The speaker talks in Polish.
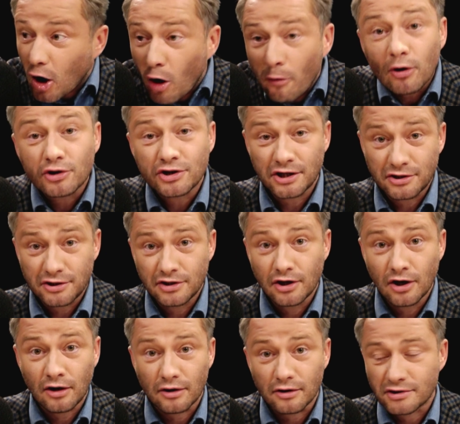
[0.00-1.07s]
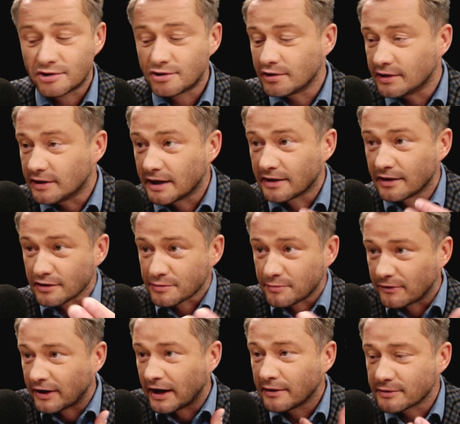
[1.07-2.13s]
obok siedzi gość i kiedy
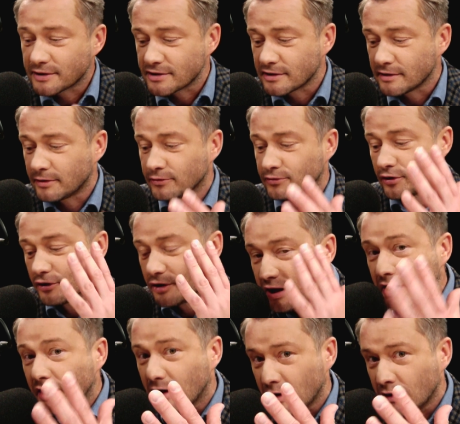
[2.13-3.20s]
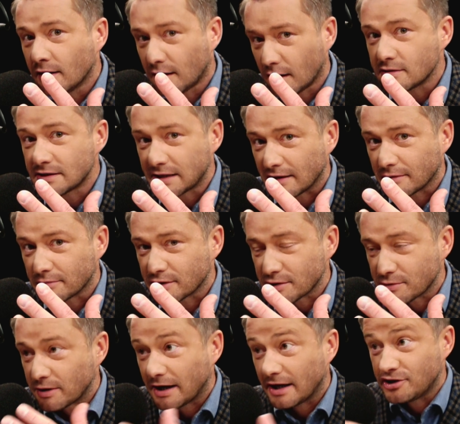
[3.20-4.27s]
rozmawiają ze sobą, to i hosta
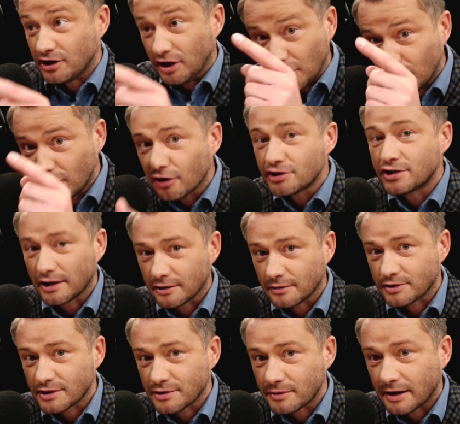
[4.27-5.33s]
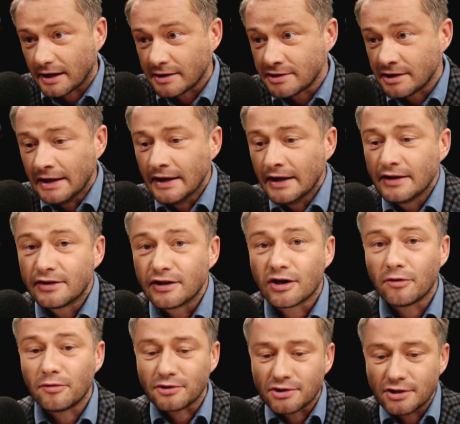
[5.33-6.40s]
dobrze słychać, i gościa dobrze słychać,
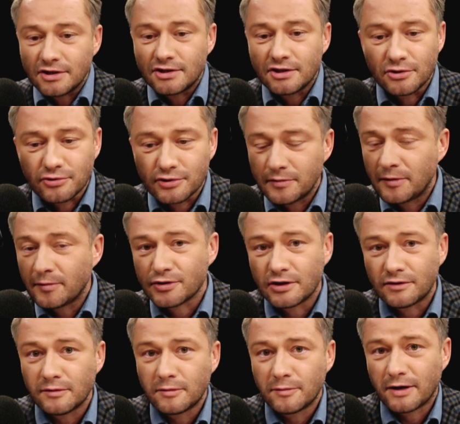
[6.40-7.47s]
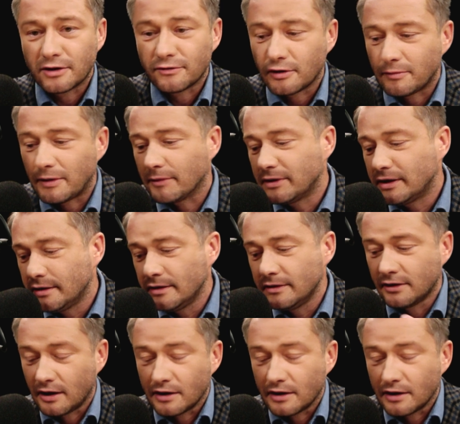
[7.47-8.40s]
tylko łączyli się różnymi możliwymi platformami.